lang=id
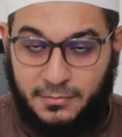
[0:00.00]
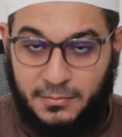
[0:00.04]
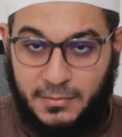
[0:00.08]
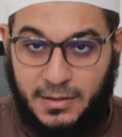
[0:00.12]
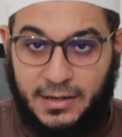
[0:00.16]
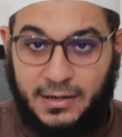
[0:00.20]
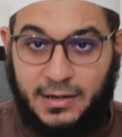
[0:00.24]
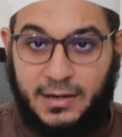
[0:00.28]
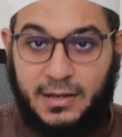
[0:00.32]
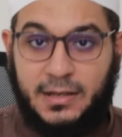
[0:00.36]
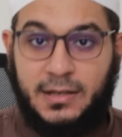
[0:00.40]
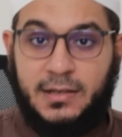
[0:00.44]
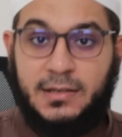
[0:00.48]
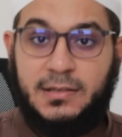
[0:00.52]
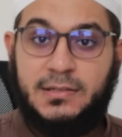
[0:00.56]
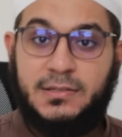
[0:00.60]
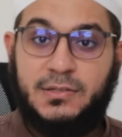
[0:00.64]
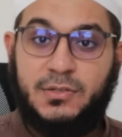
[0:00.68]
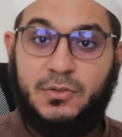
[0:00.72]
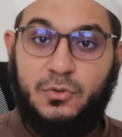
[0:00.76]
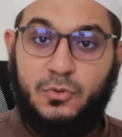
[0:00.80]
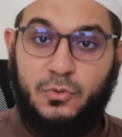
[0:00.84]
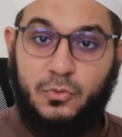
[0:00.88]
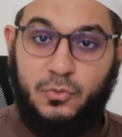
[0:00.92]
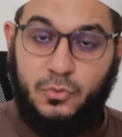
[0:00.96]
maka
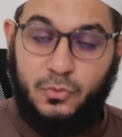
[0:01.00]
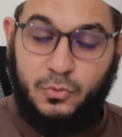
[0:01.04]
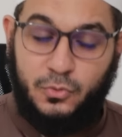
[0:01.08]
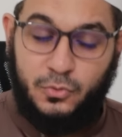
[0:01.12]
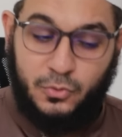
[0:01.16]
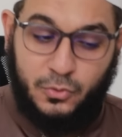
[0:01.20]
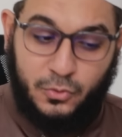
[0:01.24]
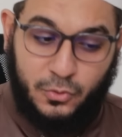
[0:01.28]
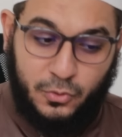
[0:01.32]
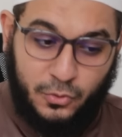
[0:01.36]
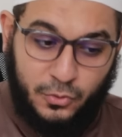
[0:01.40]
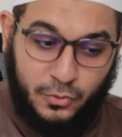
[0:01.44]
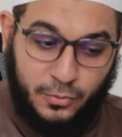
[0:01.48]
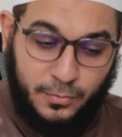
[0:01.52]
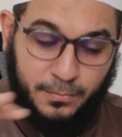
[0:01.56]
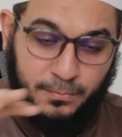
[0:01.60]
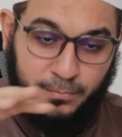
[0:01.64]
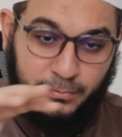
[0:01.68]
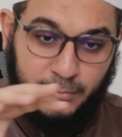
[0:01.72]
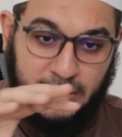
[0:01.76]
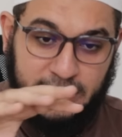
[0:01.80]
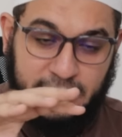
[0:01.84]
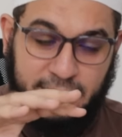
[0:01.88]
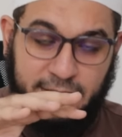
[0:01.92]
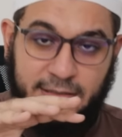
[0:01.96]
seluruh
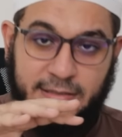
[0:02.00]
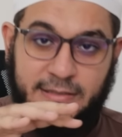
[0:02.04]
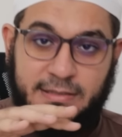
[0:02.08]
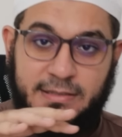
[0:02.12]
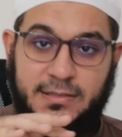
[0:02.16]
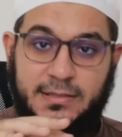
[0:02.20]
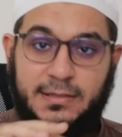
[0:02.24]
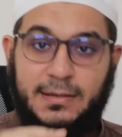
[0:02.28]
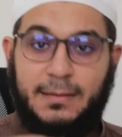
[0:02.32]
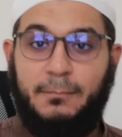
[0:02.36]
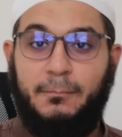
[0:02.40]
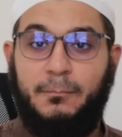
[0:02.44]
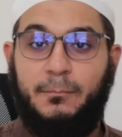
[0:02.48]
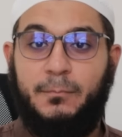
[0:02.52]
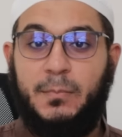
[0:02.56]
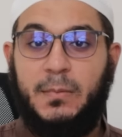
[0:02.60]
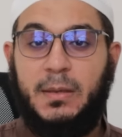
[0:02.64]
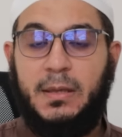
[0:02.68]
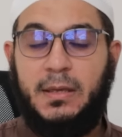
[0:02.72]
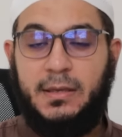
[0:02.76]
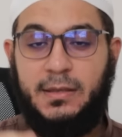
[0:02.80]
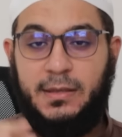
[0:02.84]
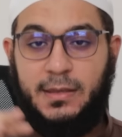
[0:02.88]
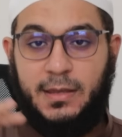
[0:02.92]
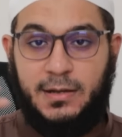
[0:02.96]
umat Islam
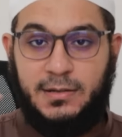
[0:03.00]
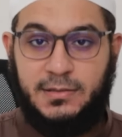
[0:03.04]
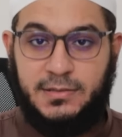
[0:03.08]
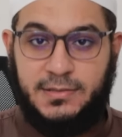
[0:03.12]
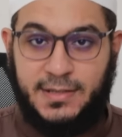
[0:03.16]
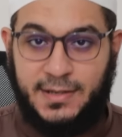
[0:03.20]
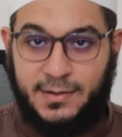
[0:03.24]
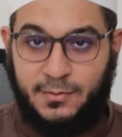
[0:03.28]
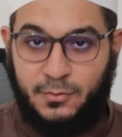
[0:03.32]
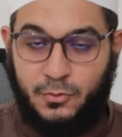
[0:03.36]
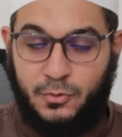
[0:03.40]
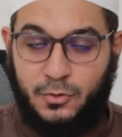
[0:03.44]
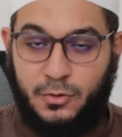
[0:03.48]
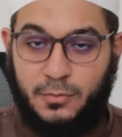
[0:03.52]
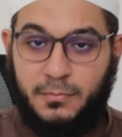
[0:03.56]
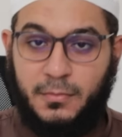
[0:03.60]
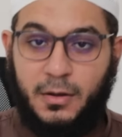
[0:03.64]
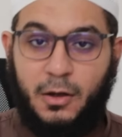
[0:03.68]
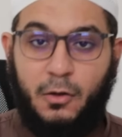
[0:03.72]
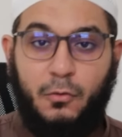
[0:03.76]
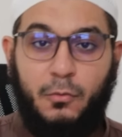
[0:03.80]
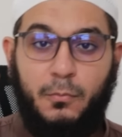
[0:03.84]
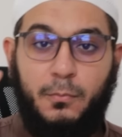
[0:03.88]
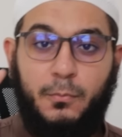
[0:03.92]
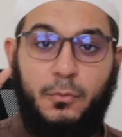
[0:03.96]
yang jauh
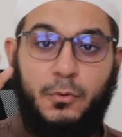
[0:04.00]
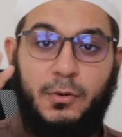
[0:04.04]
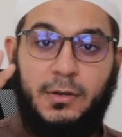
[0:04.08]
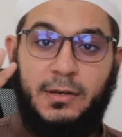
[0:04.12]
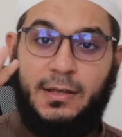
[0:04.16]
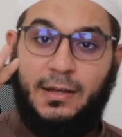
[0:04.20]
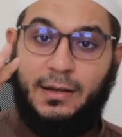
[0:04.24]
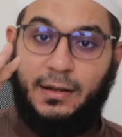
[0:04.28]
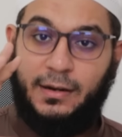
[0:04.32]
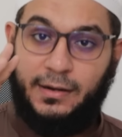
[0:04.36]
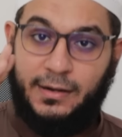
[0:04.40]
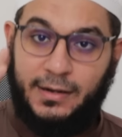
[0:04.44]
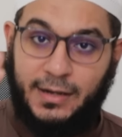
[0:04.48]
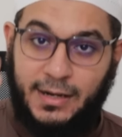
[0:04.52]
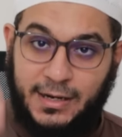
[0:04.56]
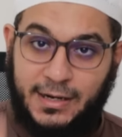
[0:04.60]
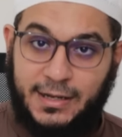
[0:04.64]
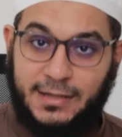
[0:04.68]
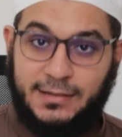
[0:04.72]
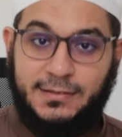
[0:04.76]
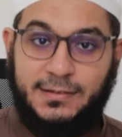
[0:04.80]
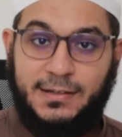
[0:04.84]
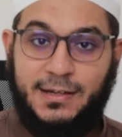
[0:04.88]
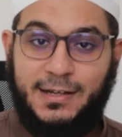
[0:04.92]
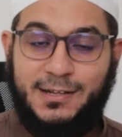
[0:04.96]
maupun yang
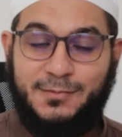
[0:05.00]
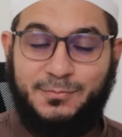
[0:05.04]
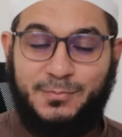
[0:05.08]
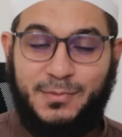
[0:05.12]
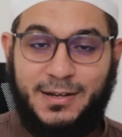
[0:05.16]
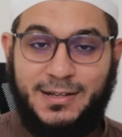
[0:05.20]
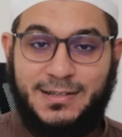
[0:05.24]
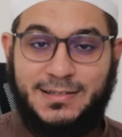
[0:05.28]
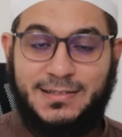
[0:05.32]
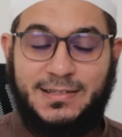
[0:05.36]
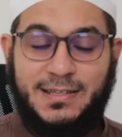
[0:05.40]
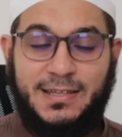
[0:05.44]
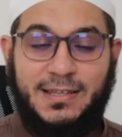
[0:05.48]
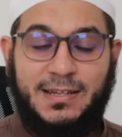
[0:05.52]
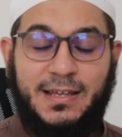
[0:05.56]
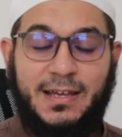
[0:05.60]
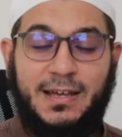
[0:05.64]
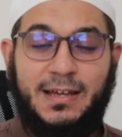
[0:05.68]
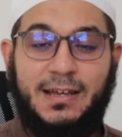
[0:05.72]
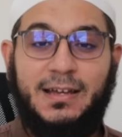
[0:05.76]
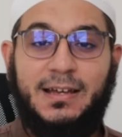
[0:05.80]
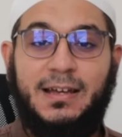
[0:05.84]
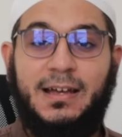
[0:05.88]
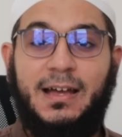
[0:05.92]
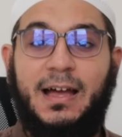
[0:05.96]
dekat dengan Palestina